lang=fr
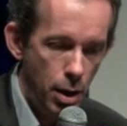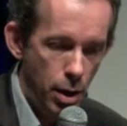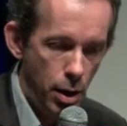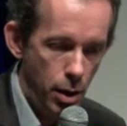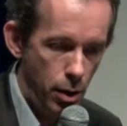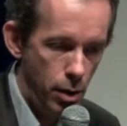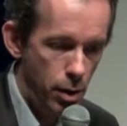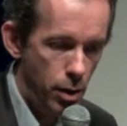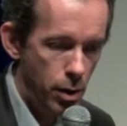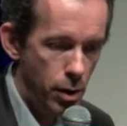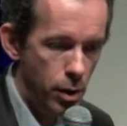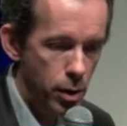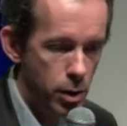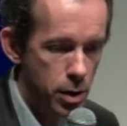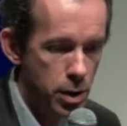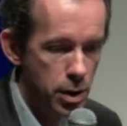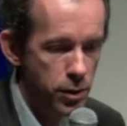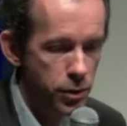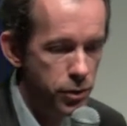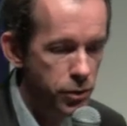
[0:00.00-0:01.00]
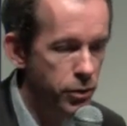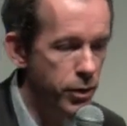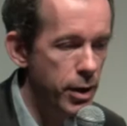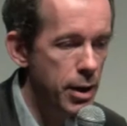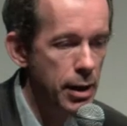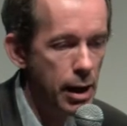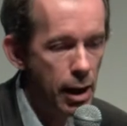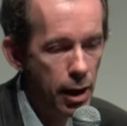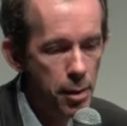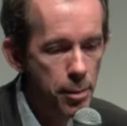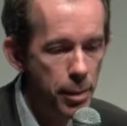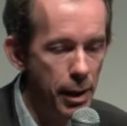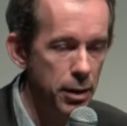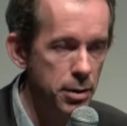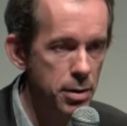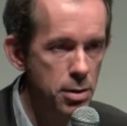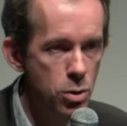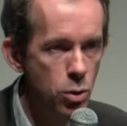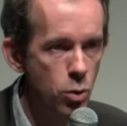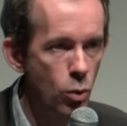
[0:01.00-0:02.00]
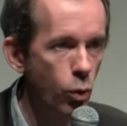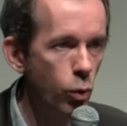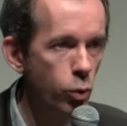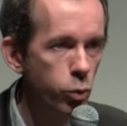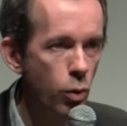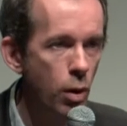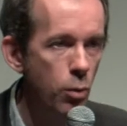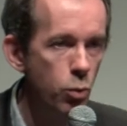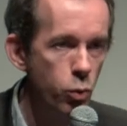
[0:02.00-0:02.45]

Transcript: euh, qui fait de la répartition au doigt